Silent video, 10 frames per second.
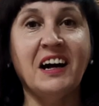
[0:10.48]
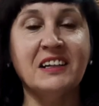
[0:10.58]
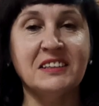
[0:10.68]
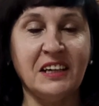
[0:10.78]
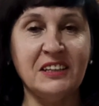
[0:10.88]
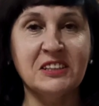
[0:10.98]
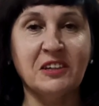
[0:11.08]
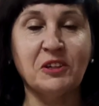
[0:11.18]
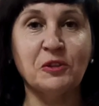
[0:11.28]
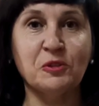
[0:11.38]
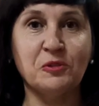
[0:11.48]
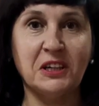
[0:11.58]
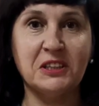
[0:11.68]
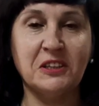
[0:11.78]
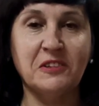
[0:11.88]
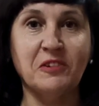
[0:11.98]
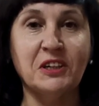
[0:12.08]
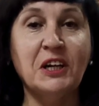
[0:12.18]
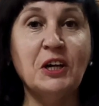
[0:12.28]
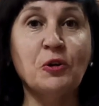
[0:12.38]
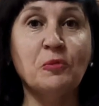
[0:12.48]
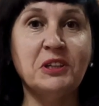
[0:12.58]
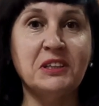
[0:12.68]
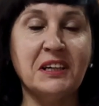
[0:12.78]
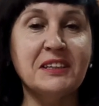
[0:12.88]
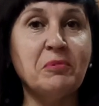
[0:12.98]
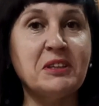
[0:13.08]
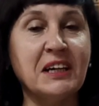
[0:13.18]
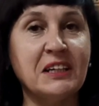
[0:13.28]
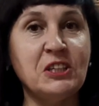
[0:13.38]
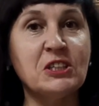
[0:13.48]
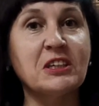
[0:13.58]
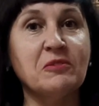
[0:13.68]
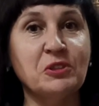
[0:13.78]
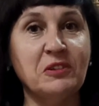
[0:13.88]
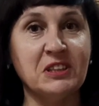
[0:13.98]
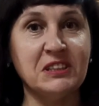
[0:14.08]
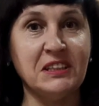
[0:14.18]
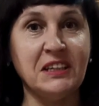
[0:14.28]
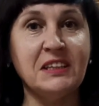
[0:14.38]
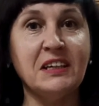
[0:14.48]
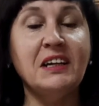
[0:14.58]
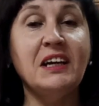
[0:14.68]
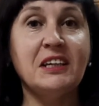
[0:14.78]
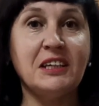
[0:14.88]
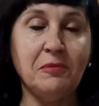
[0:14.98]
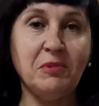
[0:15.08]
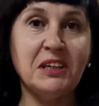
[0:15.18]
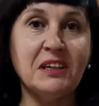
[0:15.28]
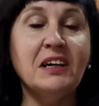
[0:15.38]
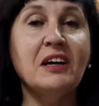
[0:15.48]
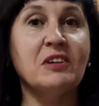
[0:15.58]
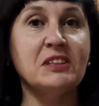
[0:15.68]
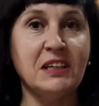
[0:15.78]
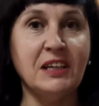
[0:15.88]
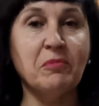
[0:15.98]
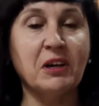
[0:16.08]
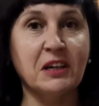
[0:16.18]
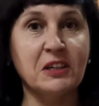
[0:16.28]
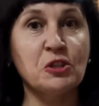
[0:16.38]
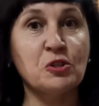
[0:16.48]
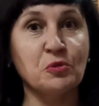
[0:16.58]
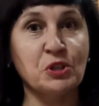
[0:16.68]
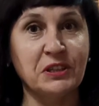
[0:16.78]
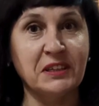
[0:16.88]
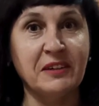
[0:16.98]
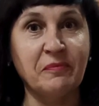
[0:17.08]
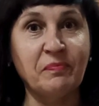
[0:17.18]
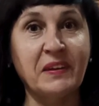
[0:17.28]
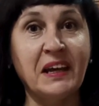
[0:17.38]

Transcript: Алтайского государственного гуманитарно-педагогического университета имени Василия Макарча Шукшина.